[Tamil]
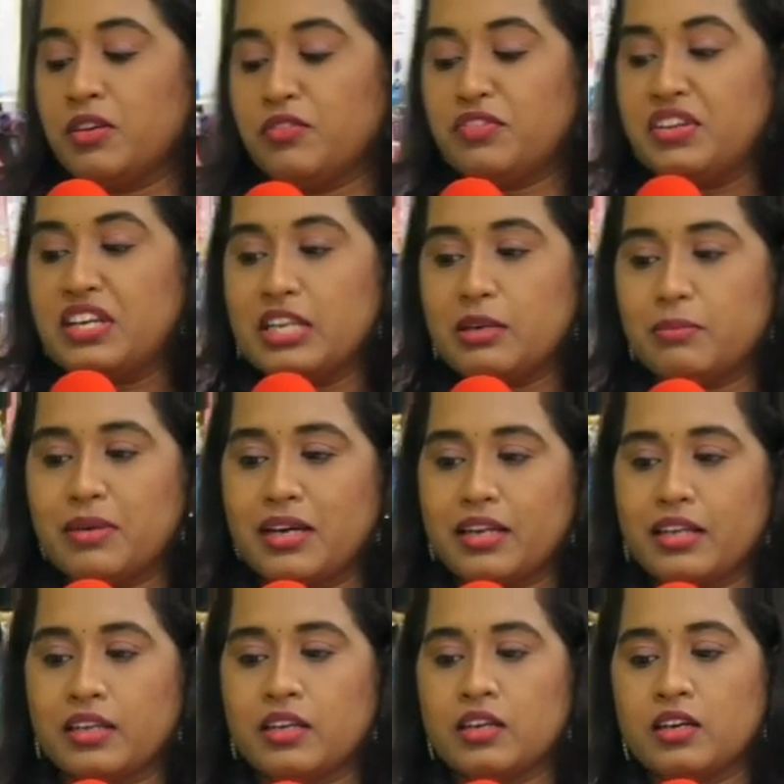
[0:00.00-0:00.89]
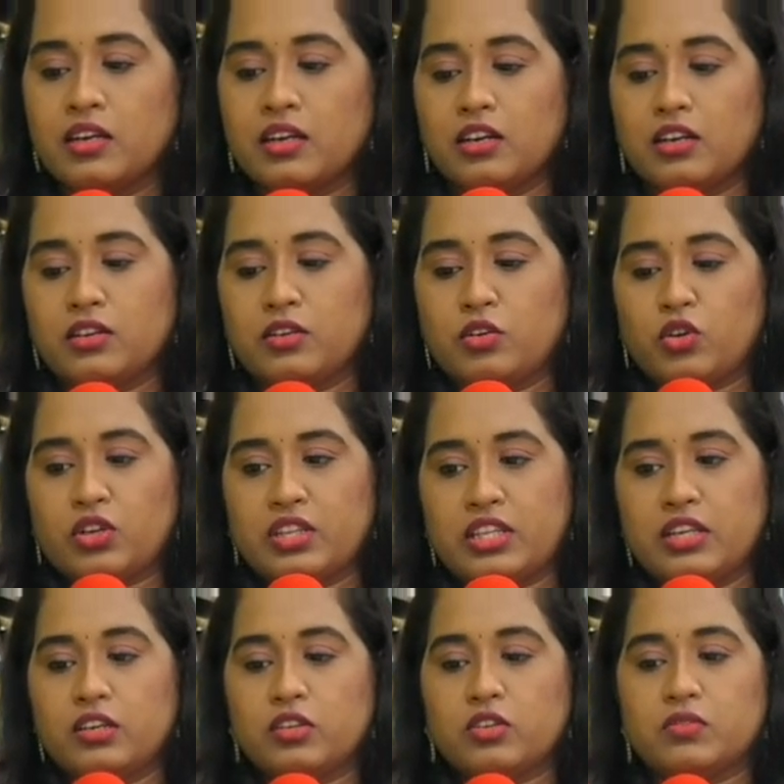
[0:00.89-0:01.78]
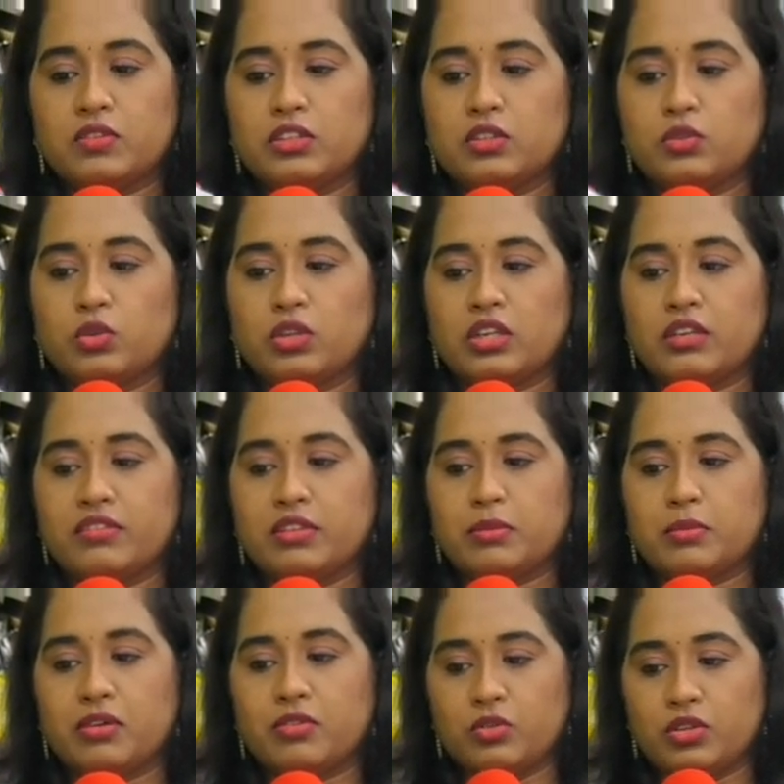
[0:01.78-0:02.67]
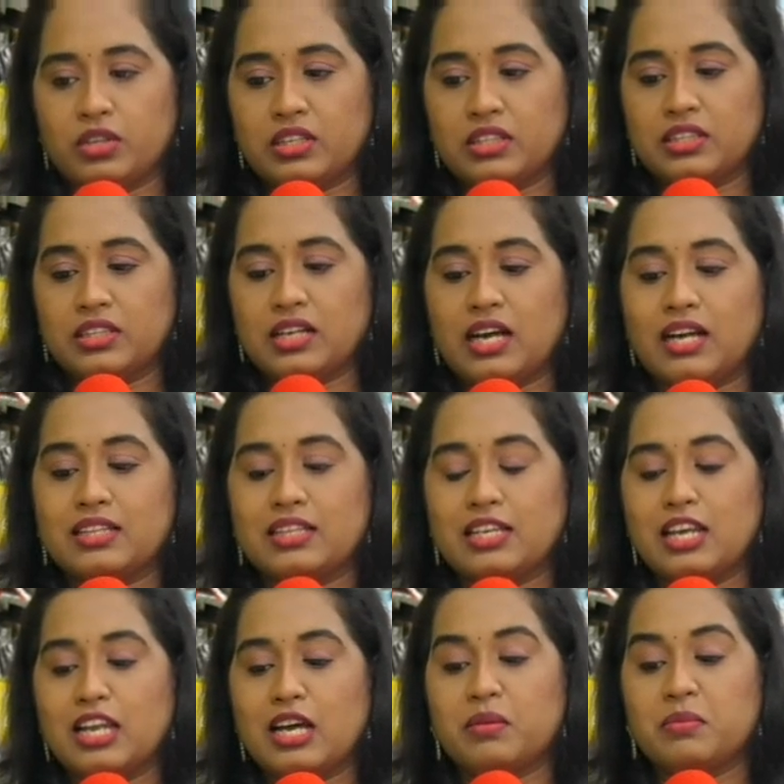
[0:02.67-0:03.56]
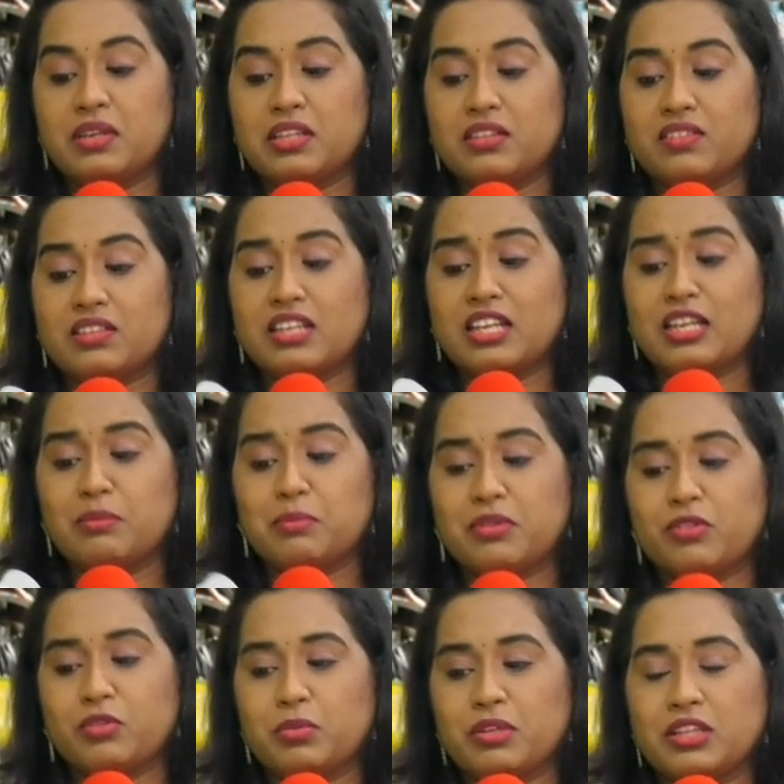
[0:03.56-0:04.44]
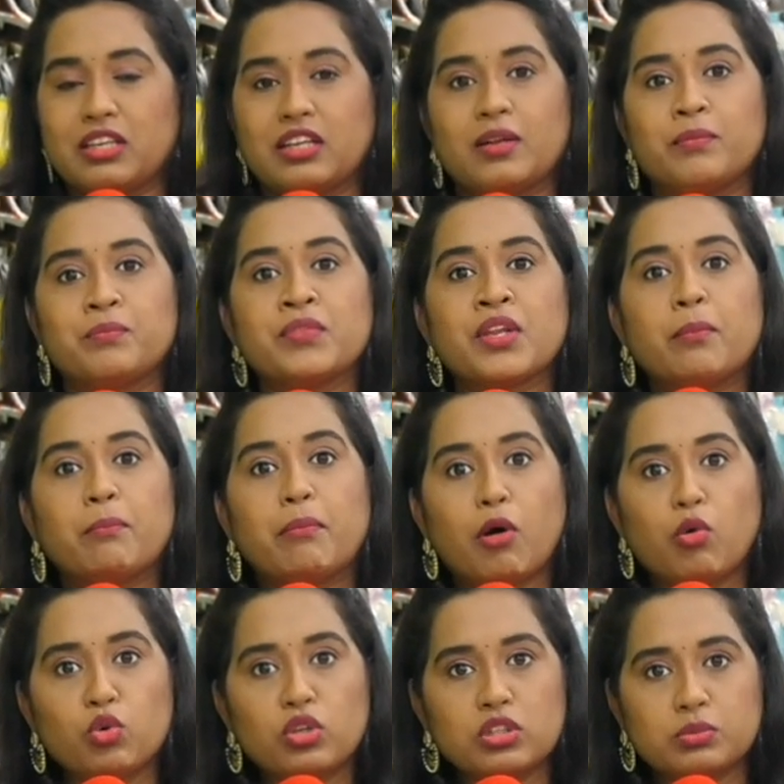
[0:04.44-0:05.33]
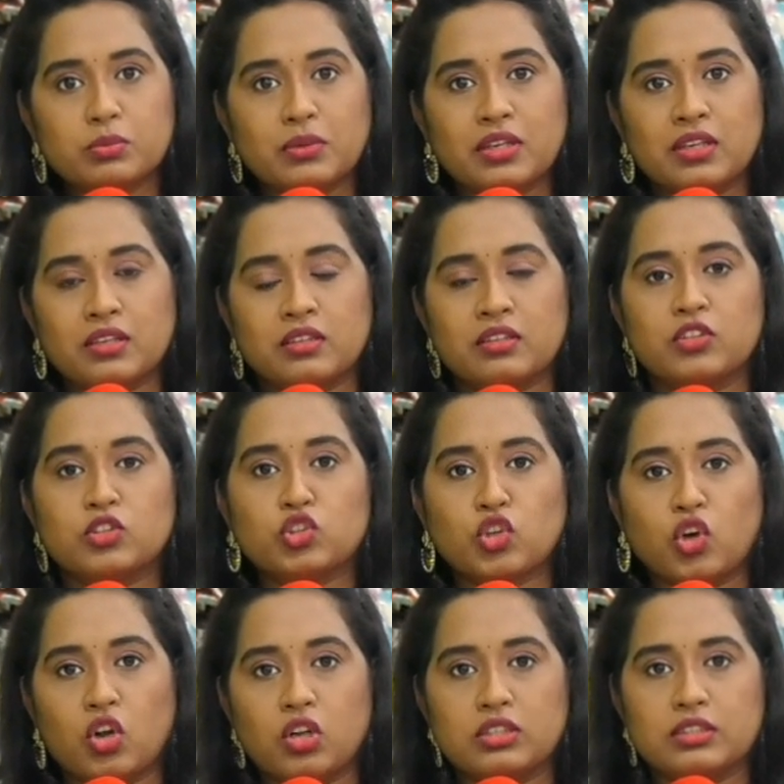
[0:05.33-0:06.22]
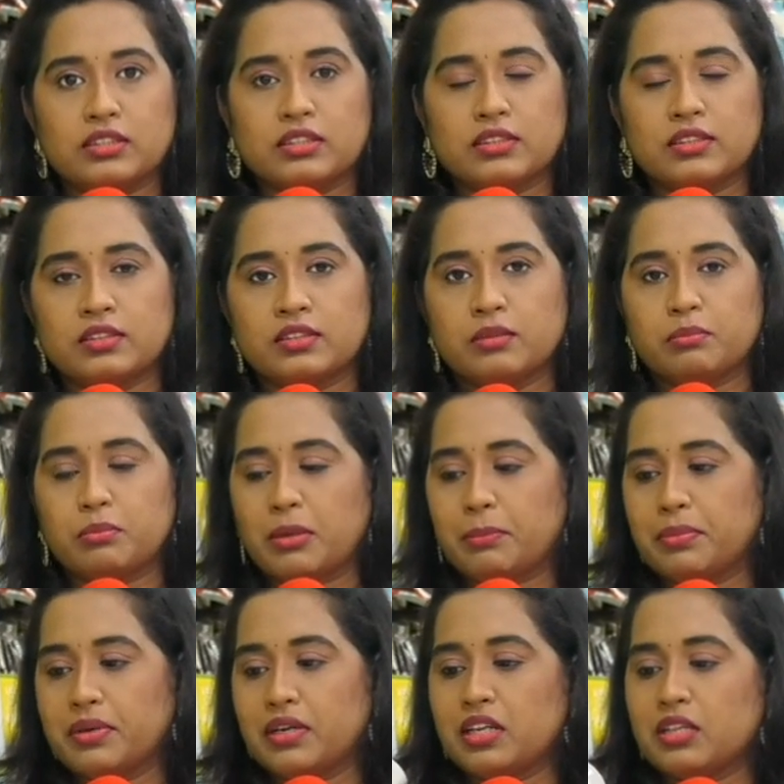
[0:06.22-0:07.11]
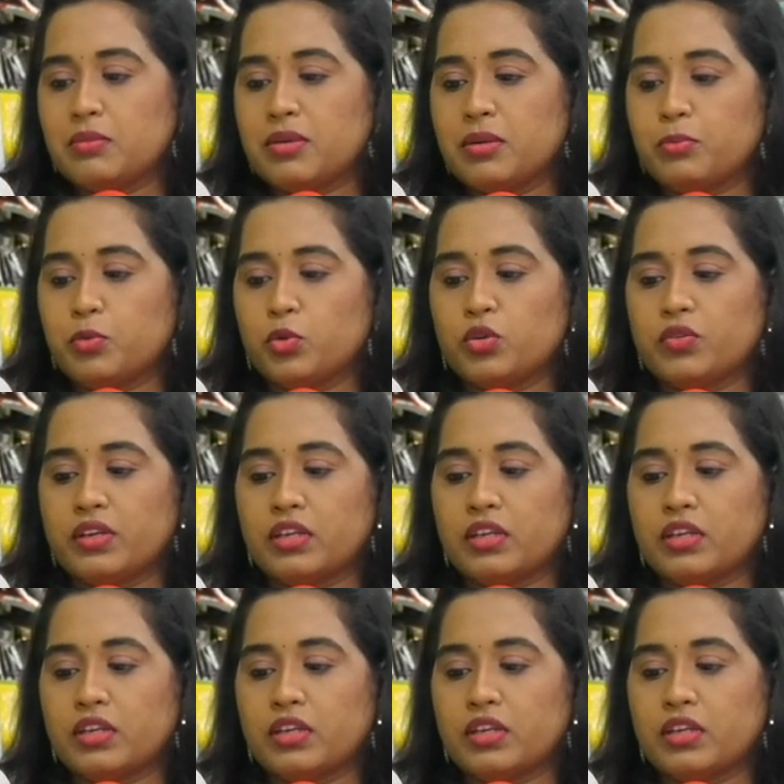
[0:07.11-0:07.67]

ஃபீடர் மாதிரி குழந்தைங்களுக்கும் வந்து கொடுக்குற விதமாகவும் இருக்குது அது இல்லாமல் இது வந்து நிறைய பேர் வந்து பார்த்திங்கன்னா பவுடர்ஸ் மாதிரி அது சால்ட்டு பெப்பர் அந்த மாதிரி போட்டு